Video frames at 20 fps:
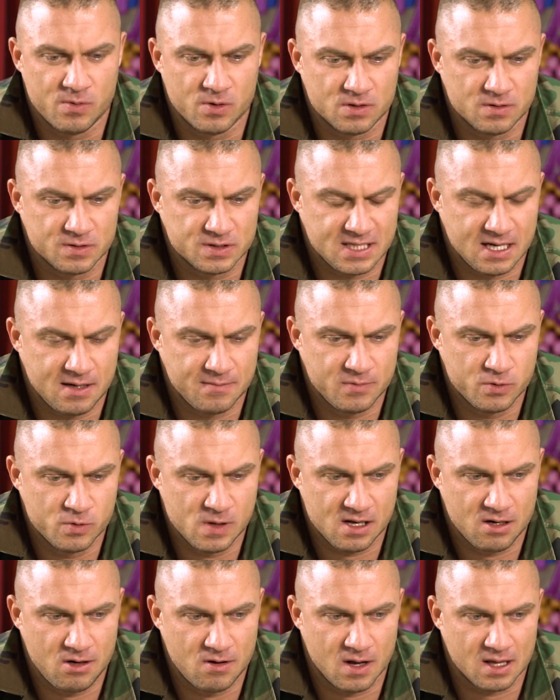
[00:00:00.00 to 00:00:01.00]
bo sam był
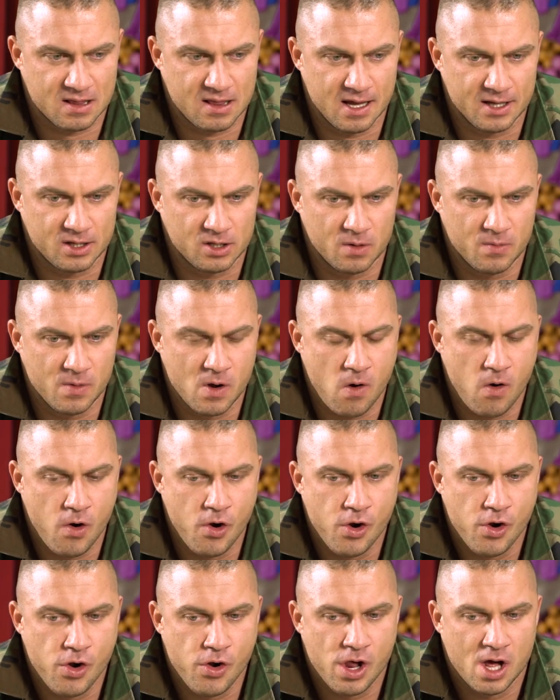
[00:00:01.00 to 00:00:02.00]
lekko atletą,
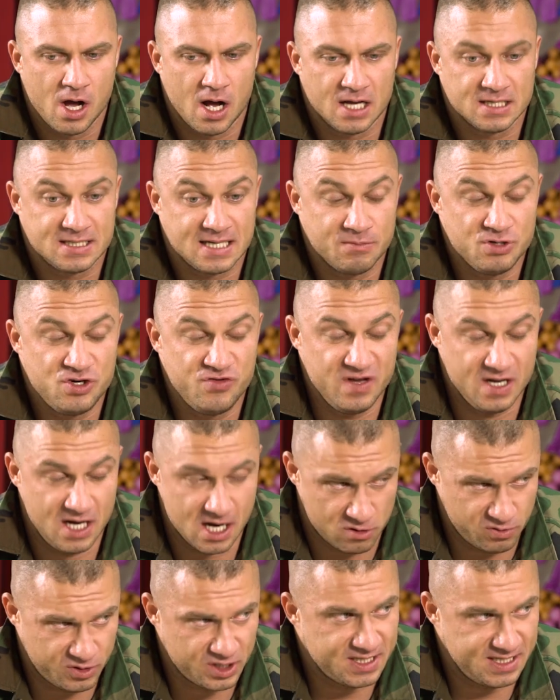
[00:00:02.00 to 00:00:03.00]
sam
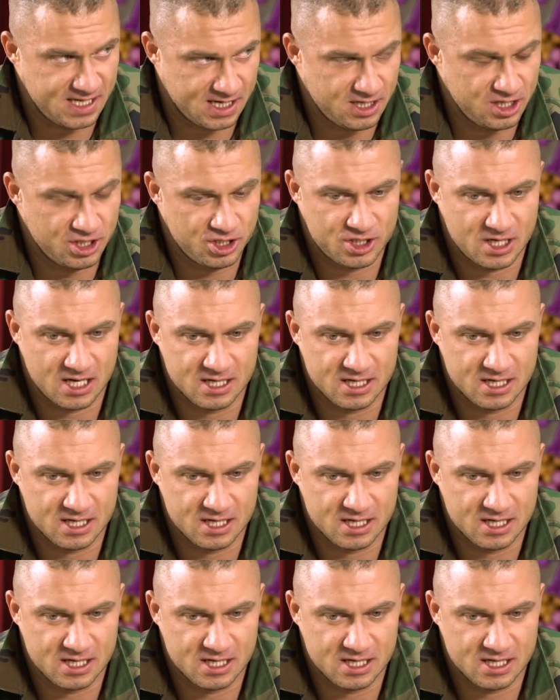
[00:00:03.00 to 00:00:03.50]
dźwigał przez jakiś mhm.